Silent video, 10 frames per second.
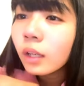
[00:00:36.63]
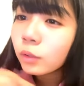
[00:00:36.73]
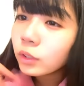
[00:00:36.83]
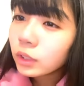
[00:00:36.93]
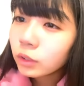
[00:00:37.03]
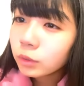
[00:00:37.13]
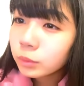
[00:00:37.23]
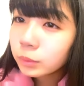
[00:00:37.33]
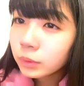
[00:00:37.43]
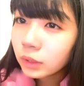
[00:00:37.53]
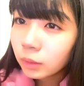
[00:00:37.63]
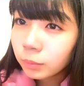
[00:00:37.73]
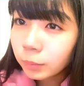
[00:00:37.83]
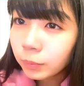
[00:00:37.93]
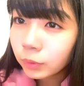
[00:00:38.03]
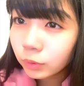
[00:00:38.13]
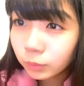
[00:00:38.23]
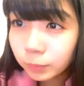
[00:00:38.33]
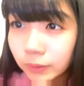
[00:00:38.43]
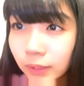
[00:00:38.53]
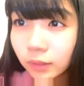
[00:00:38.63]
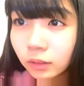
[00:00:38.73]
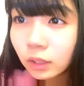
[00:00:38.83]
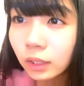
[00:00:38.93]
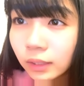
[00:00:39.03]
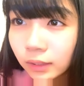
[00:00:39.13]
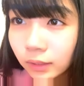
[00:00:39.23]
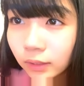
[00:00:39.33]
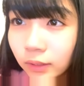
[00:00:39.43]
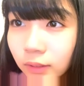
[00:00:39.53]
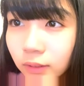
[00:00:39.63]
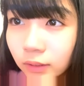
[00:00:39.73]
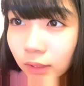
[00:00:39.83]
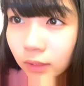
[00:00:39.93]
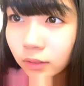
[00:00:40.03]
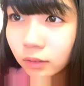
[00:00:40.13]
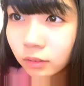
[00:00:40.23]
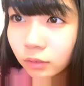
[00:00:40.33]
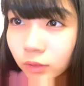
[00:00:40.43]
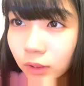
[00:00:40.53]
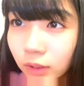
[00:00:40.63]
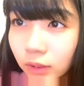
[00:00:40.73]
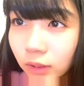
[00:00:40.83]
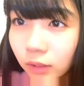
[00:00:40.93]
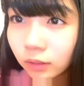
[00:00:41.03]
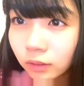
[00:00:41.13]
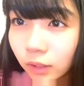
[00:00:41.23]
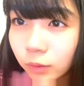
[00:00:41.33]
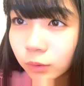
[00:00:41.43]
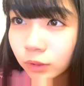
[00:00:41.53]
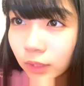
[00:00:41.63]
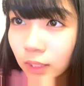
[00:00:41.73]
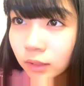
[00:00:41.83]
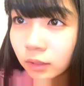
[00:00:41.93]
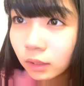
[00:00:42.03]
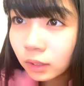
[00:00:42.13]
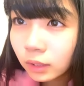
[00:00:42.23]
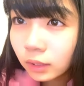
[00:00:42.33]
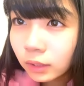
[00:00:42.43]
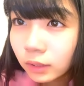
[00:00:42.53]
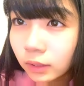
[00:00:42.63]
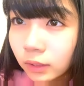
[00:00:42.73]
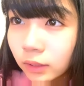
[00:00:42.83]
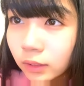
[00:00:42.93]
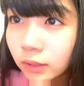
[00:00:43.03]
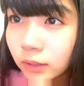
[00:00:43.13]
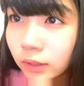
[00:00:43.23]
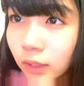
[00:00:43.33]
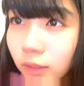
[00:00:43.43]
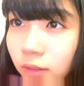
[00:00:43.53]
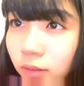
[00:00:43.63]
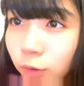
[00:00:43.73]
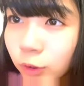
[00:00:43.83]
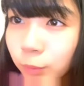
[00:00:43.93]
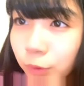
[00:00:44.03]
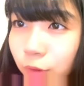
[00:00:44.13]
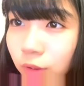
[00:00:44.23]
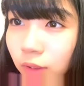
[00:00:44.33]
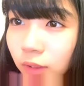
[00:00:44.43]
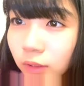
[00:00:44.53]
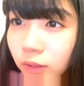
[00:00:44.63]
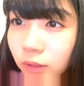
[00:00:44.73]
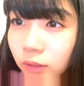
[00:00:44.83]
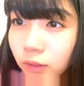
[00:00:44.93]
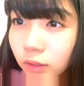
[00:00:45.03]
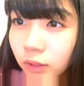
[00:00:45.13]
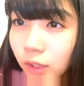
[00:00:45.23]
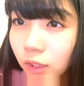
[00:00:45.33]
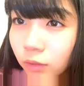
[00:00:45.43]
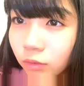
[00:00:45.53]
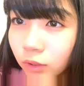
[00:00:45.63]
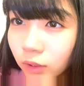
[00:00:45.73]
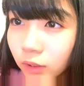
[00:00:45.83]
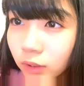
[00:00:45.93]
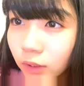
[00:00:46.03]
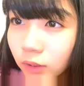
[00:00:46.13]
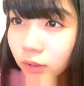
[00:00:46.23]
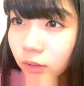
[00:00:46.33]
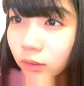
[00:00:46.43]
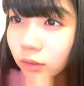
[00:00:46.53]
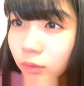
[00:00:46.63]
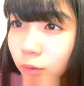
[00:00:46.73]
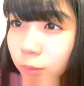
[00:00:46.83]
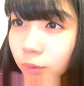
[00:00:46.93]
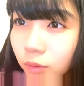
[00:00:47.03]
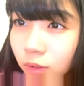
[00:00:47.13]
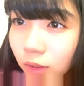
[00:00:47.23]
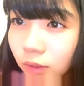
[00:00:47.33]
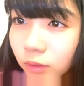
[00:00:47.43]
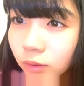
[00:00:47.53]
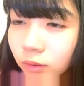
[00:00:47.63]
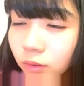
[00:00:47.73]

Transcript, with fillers: 土井先行ブーブーさん、ピッピ、ふゆっぴさん、ヒヒーさん、お酒さん、ガオーさん、イタチさん、おつまこさん、SK の浴衣さん、ロボットさん、